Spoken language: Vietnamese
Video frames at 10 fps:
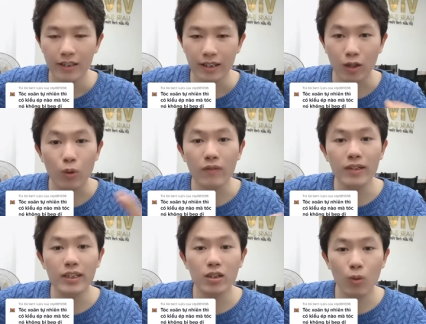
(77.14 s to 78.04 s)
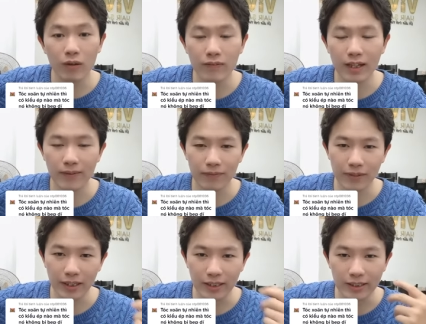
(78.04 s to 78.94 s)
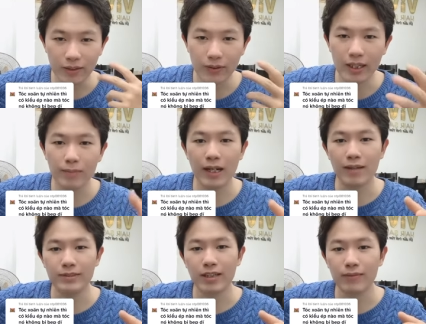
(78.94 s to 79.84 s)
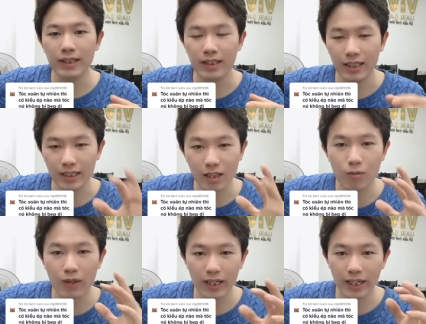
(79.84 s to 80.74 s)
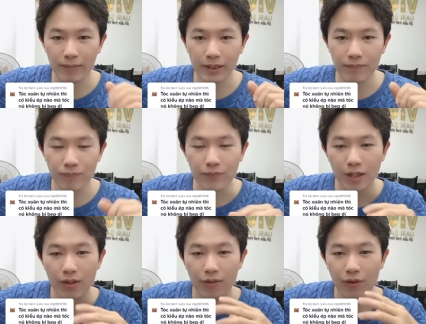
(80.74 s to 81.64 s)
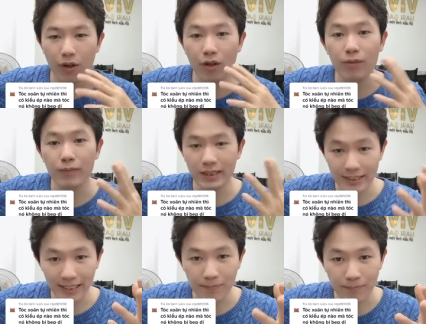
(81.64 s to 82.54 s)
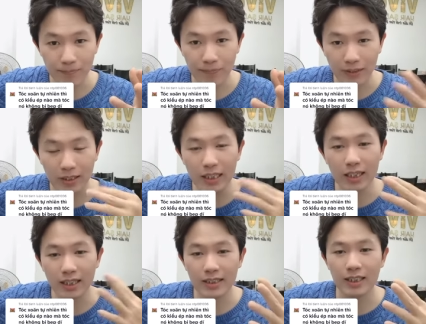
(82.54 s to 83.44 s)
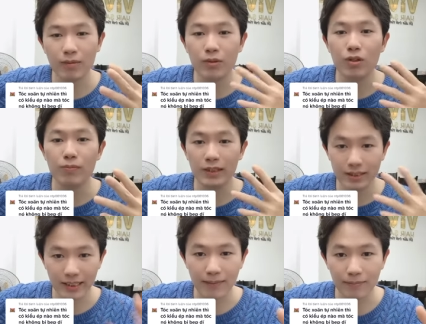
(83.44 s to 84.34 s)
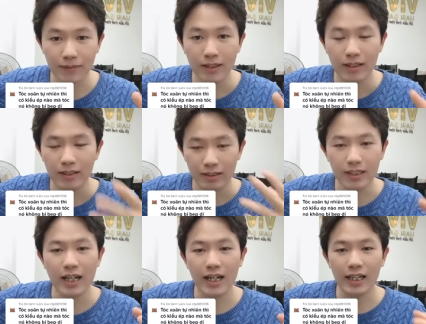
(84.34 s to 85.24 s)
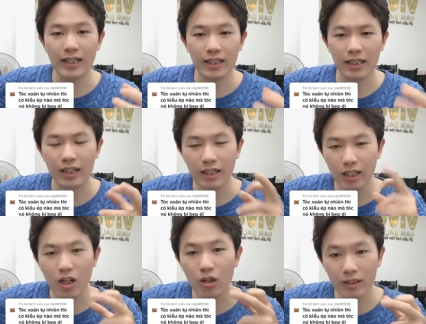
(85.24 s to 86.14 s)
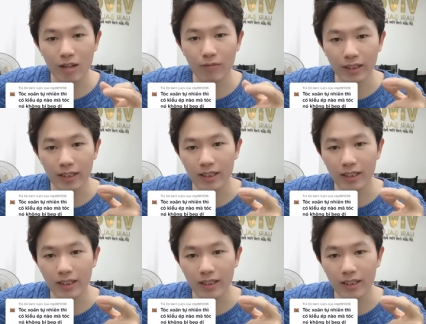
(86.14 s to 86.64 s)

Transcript: đấy cuốn là như cuốn vậy thì sau khi mà làm xong ấy thì cái tóc của anh em ấy nó không bị xẹp thứ nhất là cái chân tóc nó không bị xẹp thứ hai ấy, là cái cái ngọn tóc ấy